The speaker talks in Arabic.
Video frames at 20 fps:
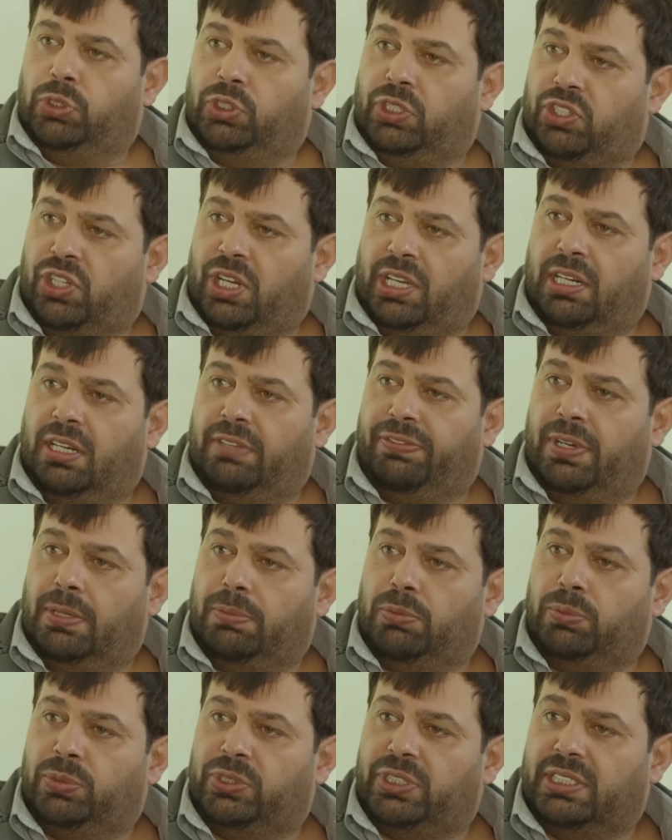مستشار
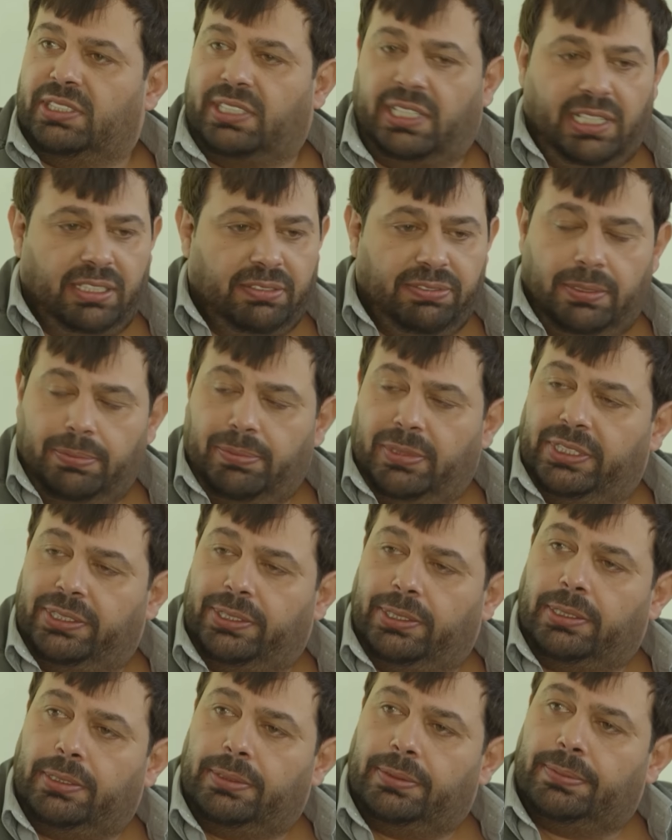الافلام والمسلسلات في
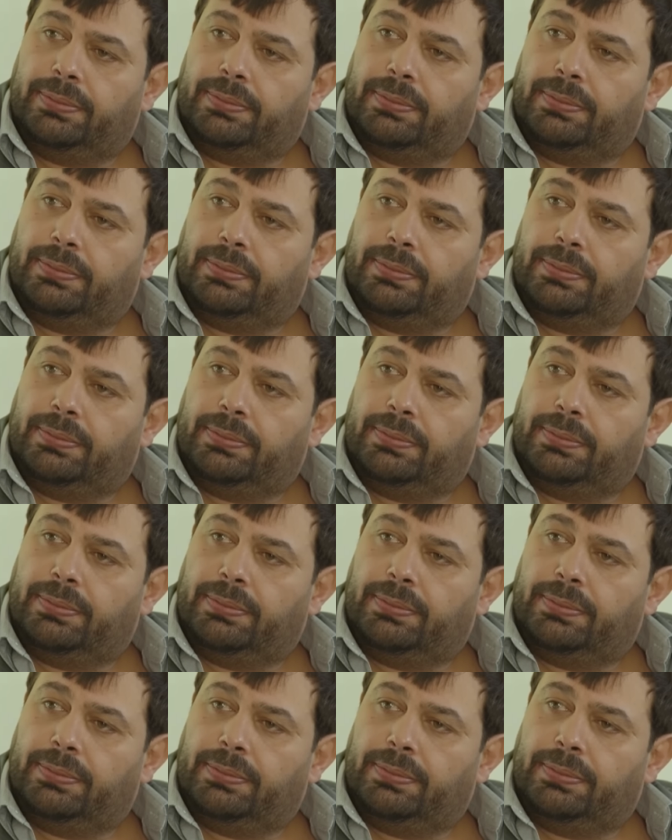المنطقه